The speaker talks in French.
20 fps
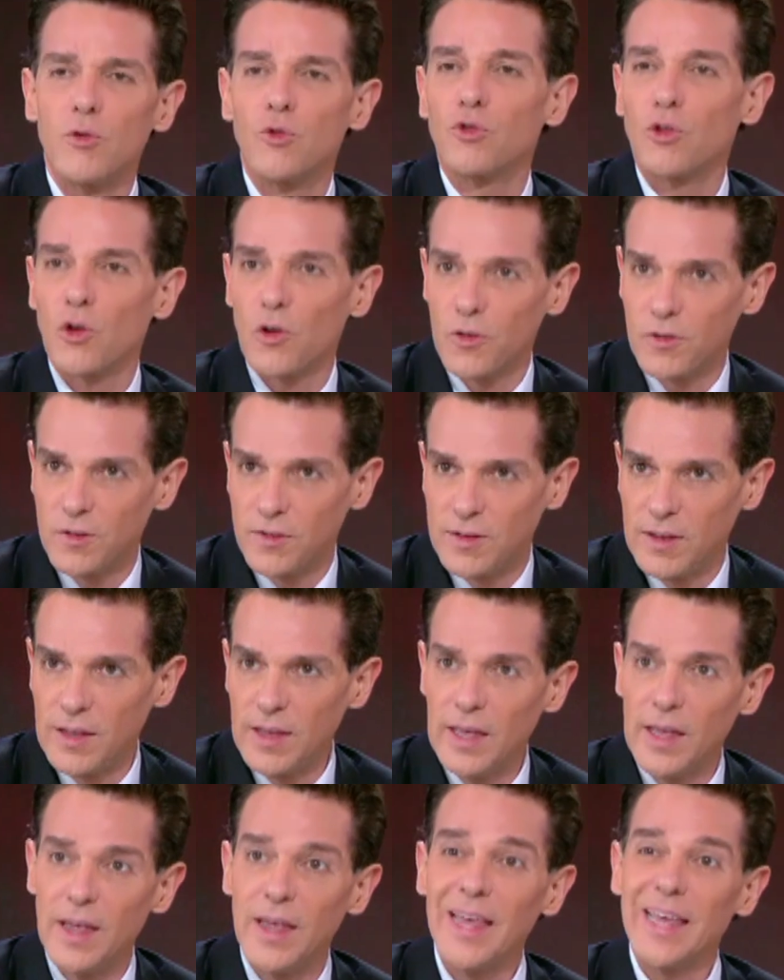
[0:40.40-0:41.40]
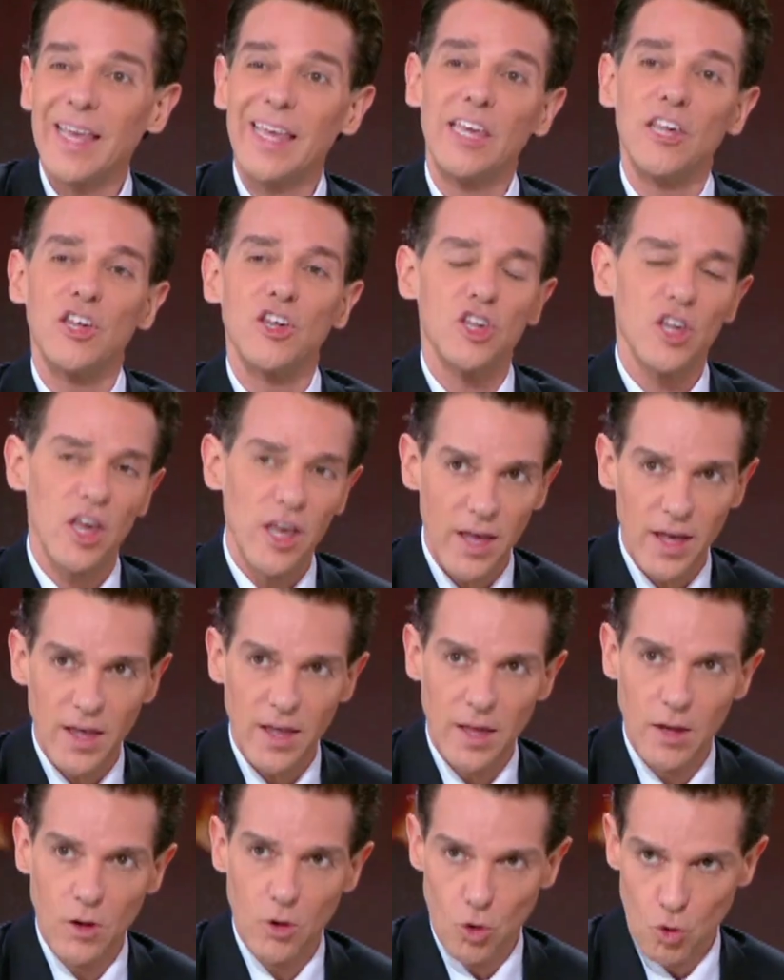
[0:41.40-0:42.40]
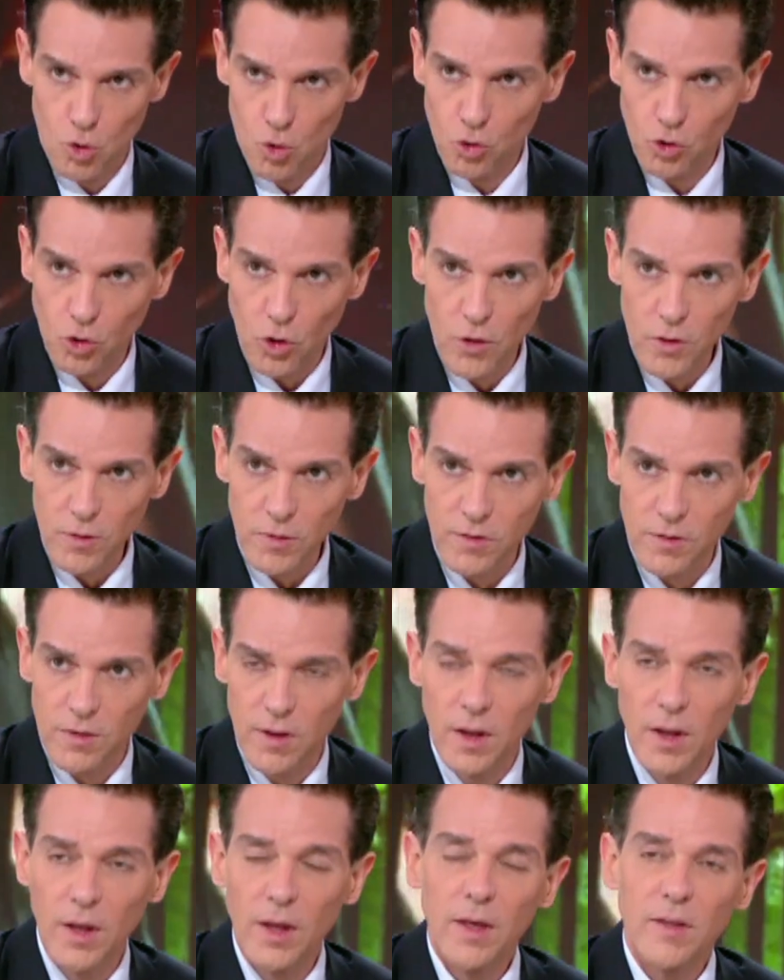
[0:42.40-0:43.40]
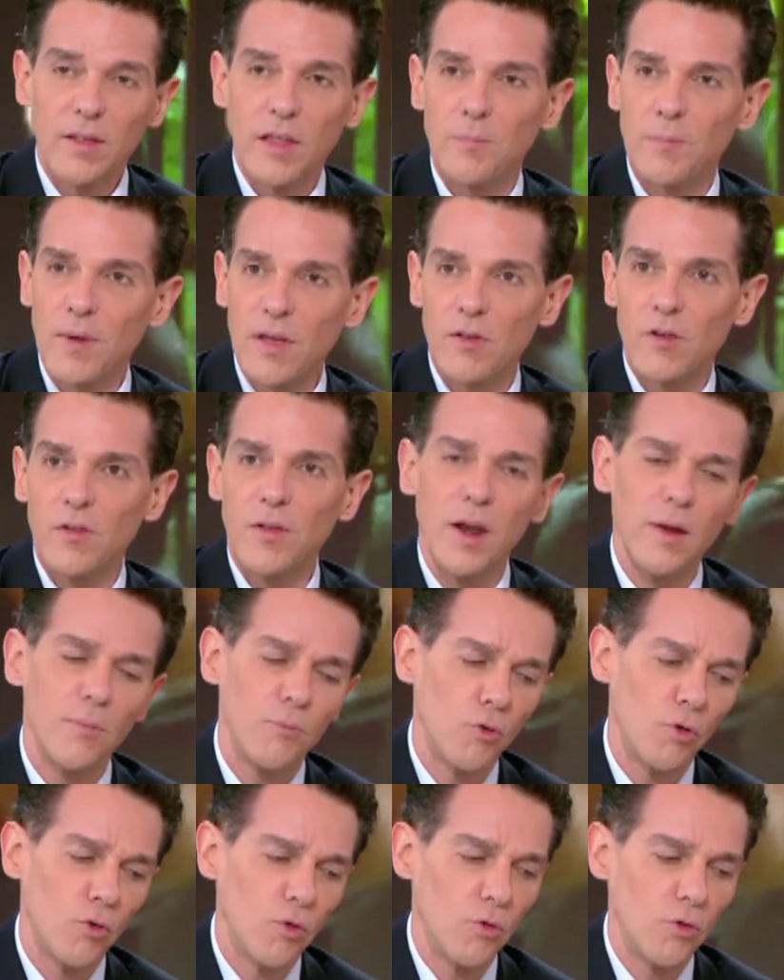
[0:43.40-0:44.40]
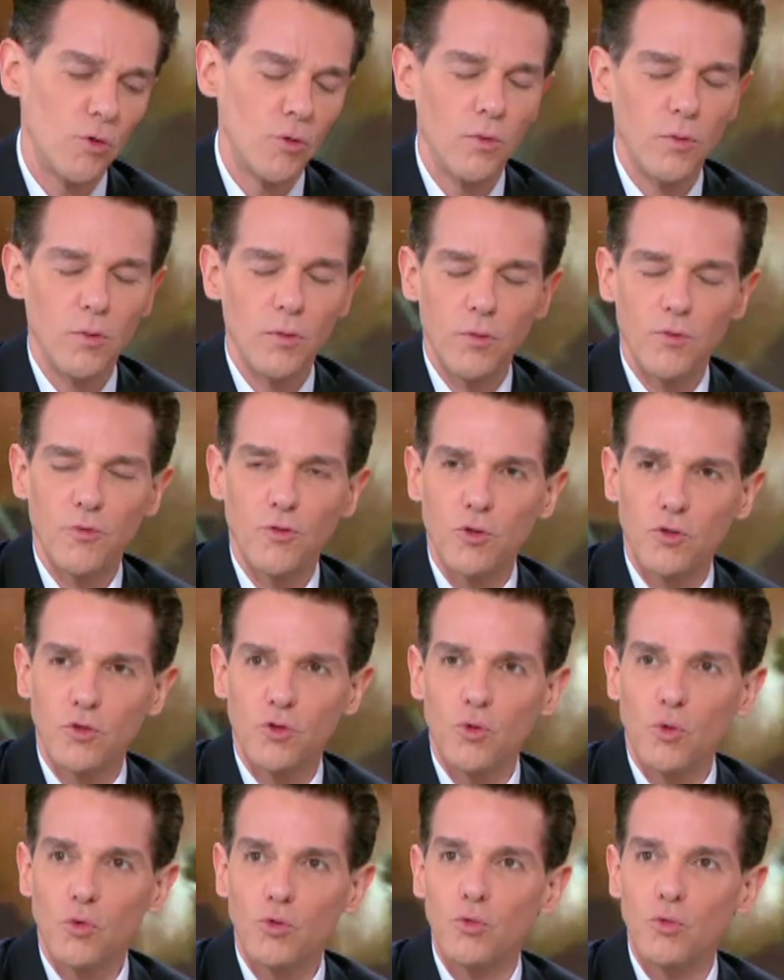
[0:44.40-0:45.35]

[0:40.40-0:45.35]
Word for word: le trustee qui gère le trust. Mm-hmm. Cette personne, elle a pour fonction